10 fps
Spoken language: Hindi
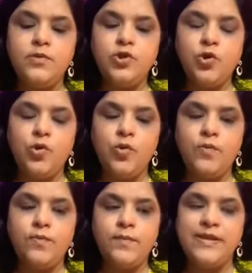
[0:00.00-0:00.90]
जो
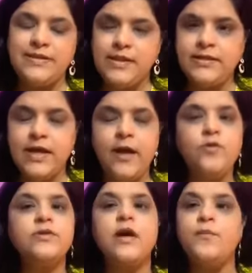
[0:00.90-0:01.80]
बिजनेस है
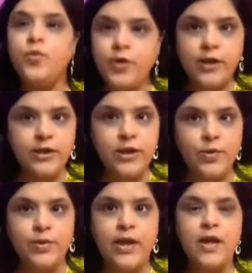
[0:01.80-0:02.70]
उसका मुहूर्त नहीं
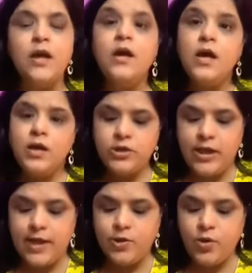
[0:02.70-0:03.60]
होता है
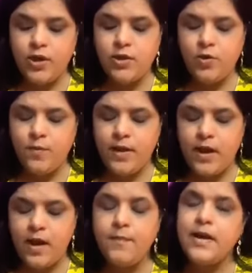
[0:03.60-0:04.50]
शादियों के दिनों में
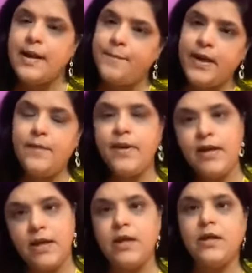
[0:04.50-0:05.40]
हम कपड़े भी
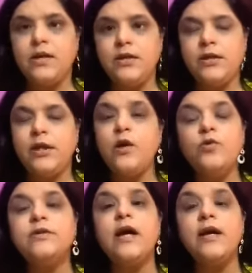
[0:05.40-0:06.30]
नहीं खरीदते हैं
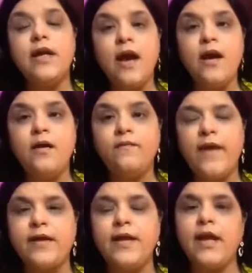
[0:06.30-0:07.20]
उसका क्या
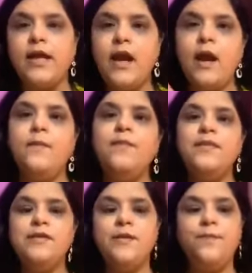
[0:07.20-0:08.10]
फैक्ट है कि हम
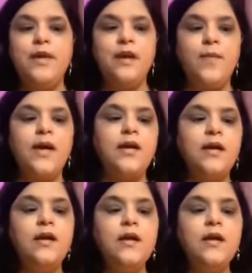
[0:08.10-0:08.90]
जब भी हमारे